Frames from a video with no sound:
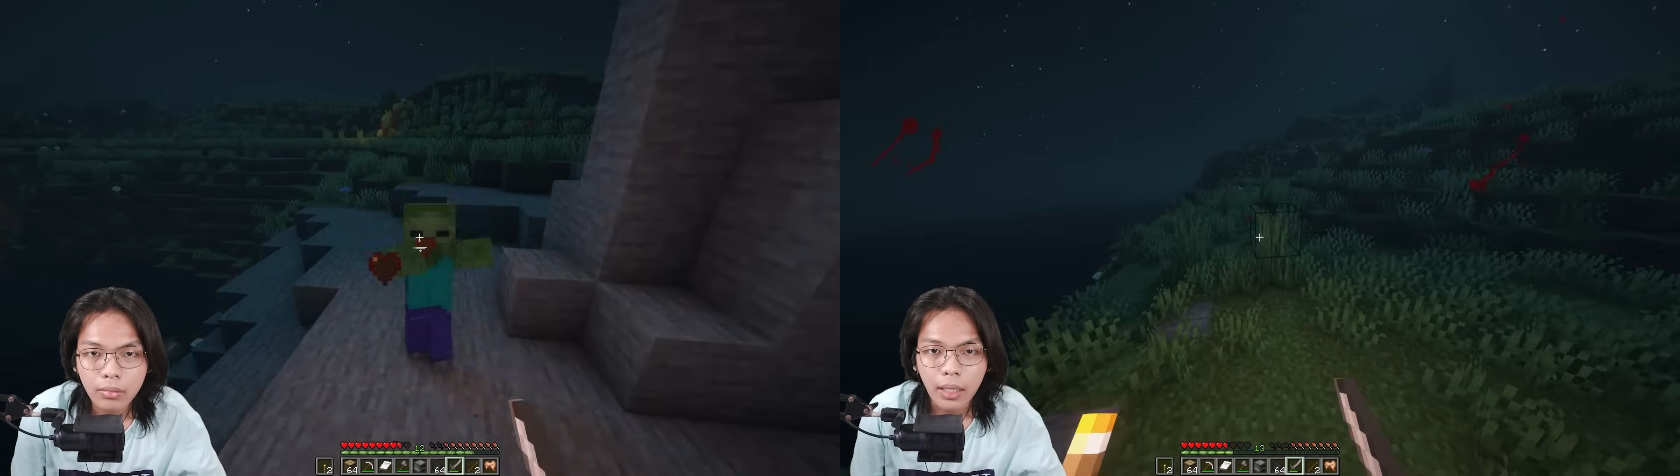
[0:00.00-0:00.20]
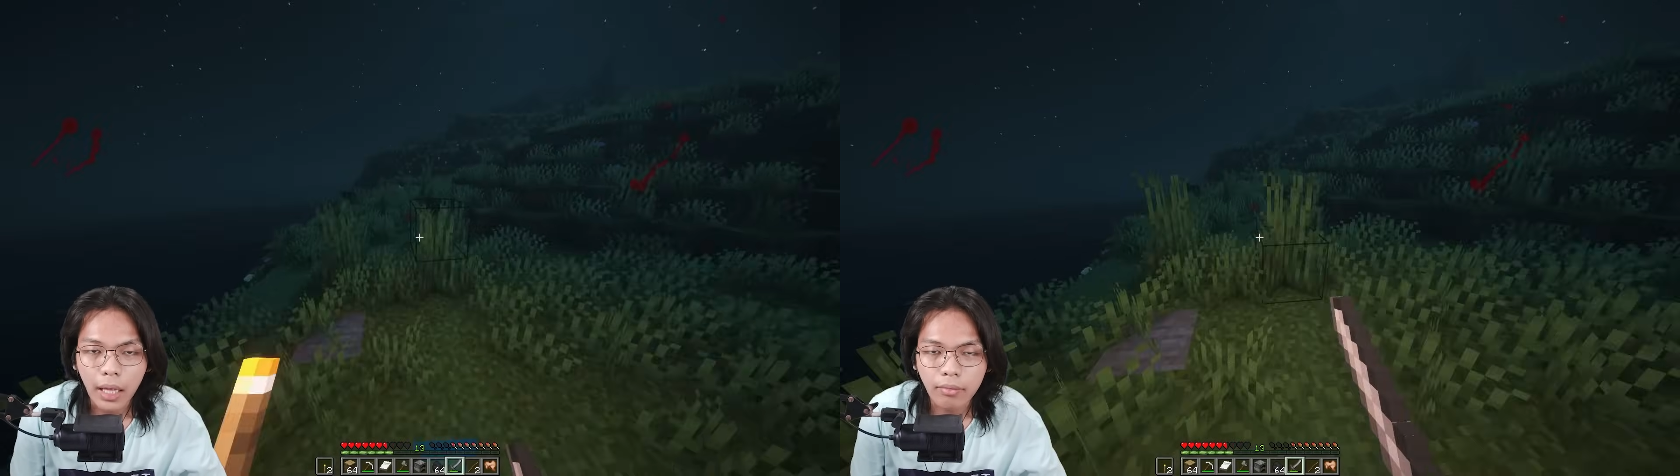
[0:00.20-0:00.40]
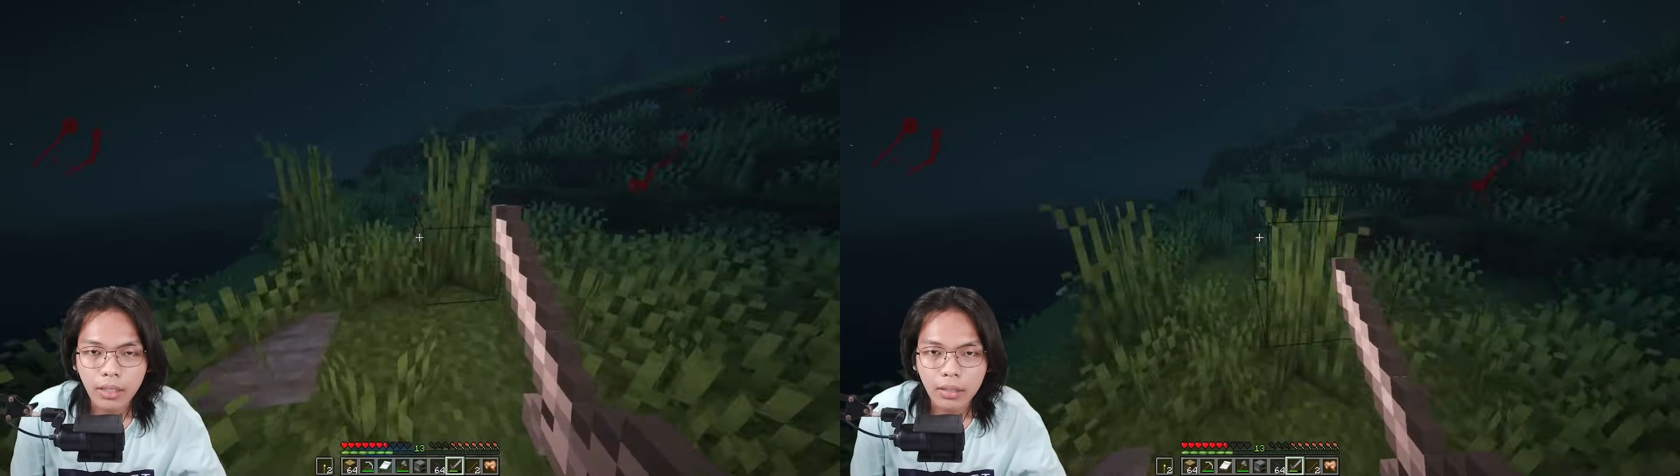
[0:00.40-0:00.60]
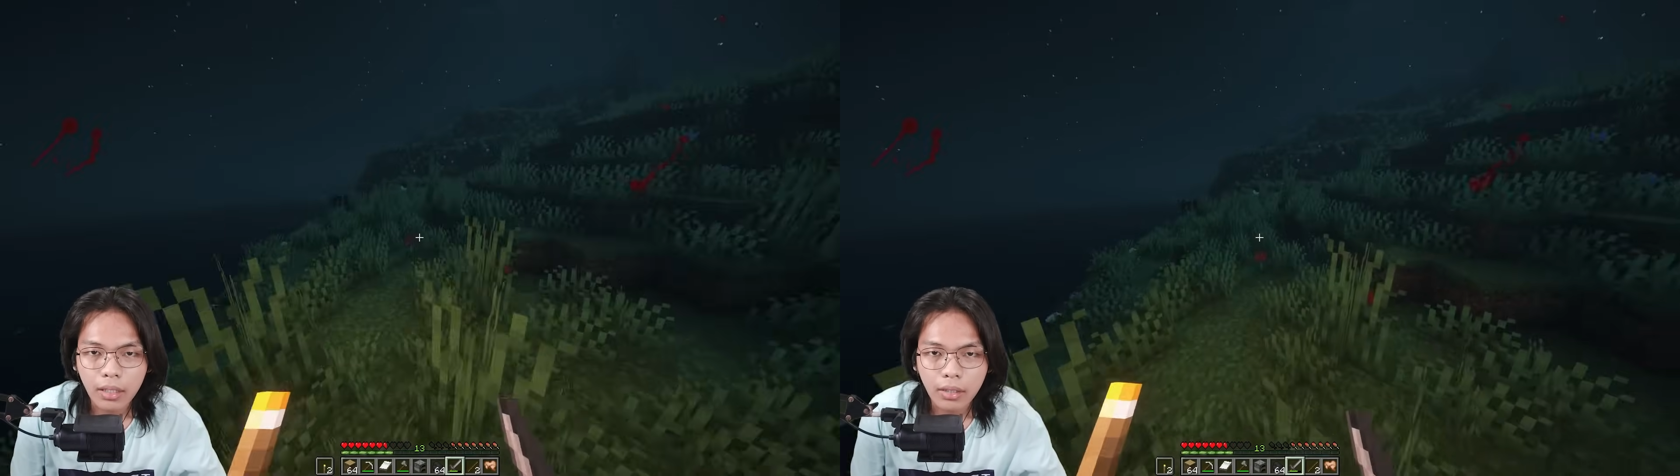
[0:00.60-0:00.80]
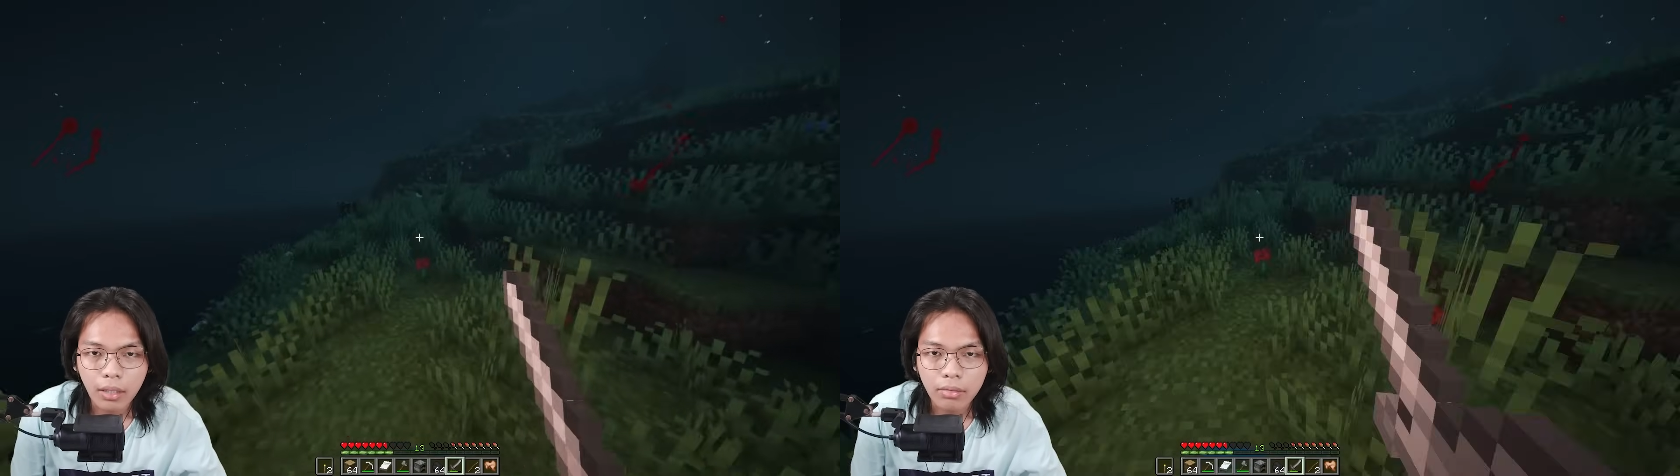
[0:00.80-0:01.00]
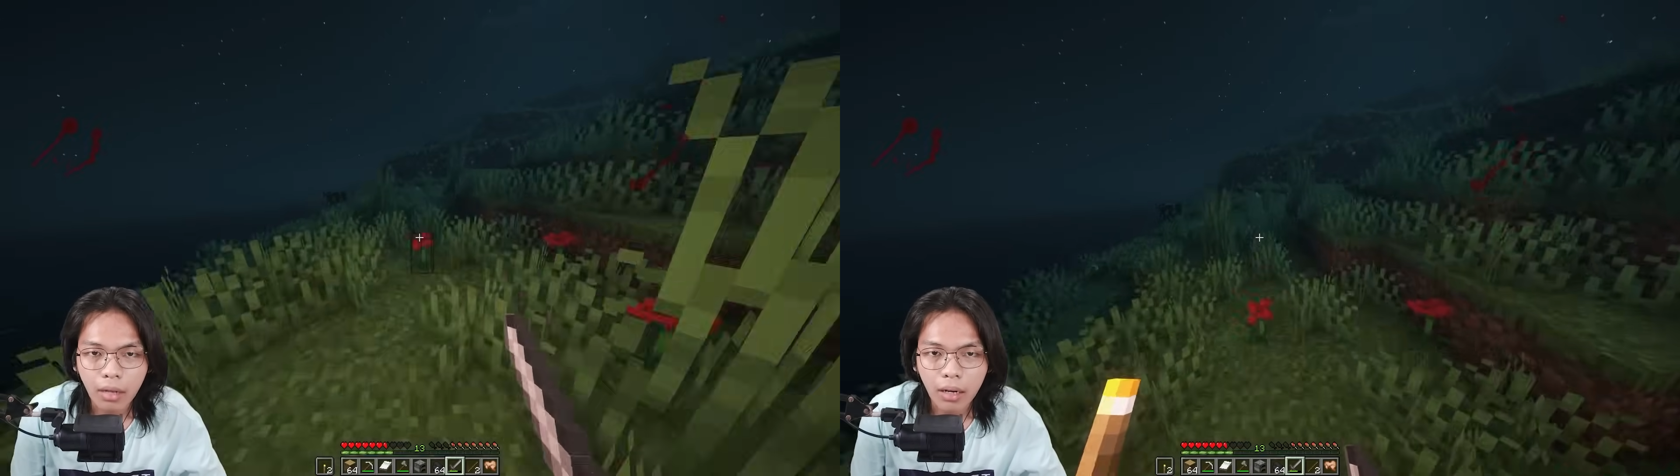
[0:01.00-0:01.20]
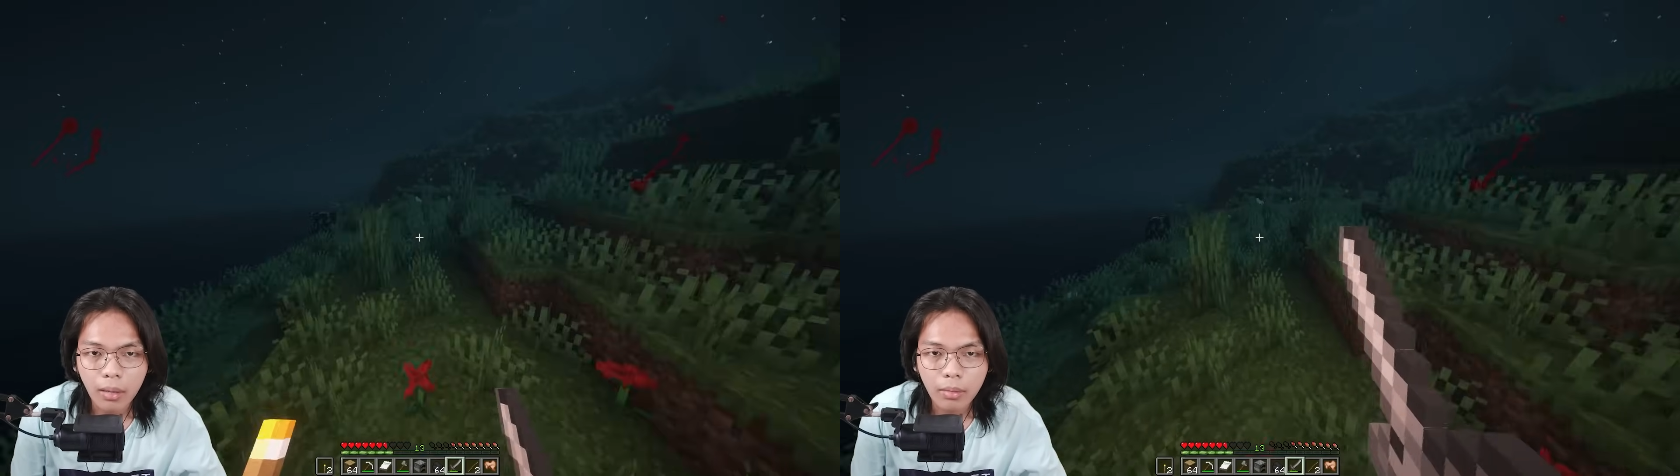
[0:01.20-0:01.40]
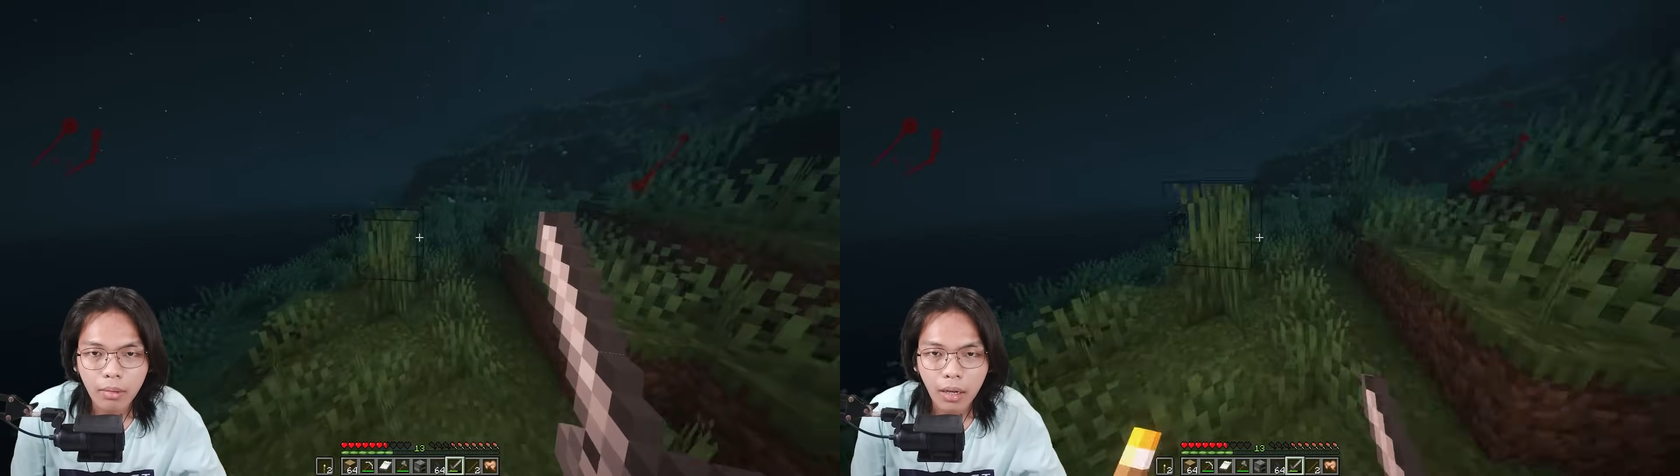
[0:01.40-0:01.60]
Everything is
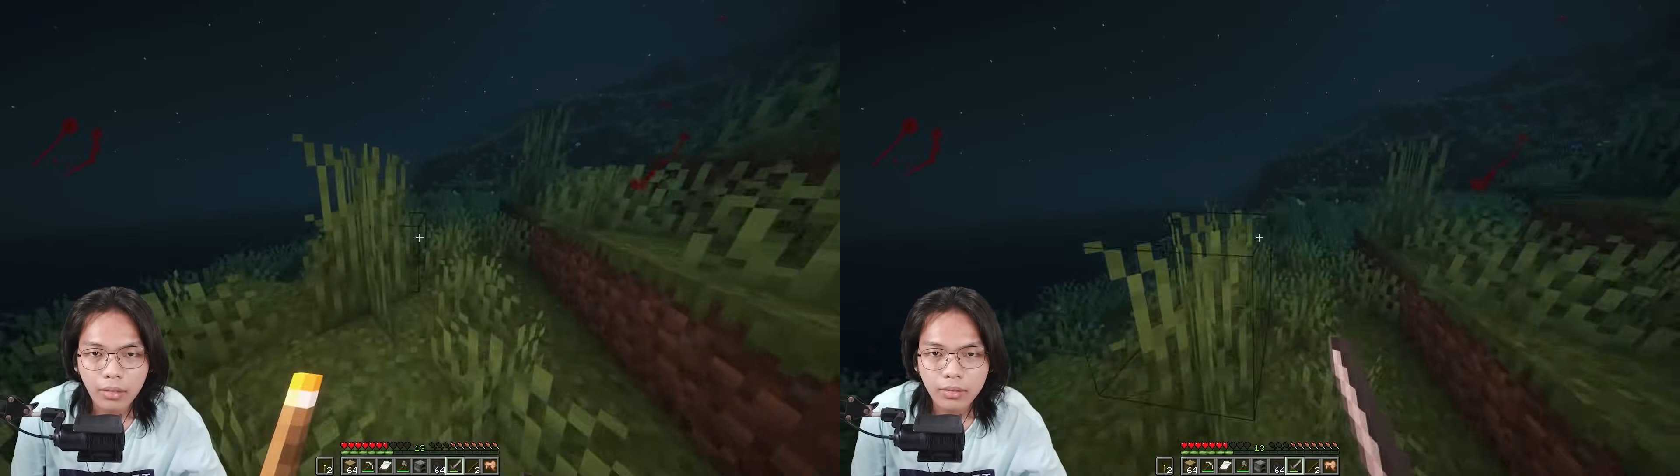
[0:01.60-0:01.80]
alright.